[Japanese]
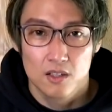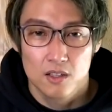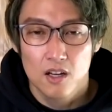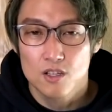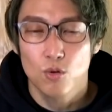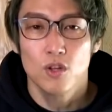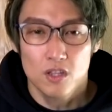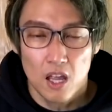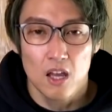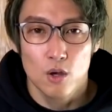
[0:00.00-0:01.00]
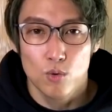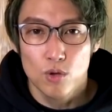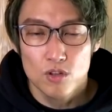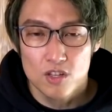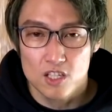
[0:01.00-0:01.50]
だからそういった
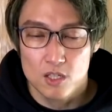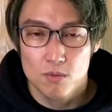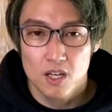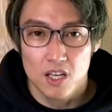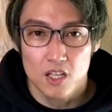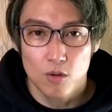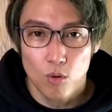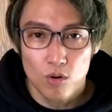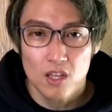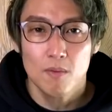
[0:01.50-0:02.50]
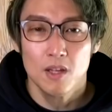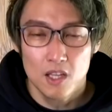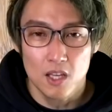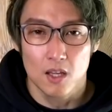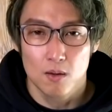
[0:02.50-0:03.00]
ウイルスが自分が生き残るため
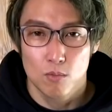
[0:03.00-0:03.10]
に、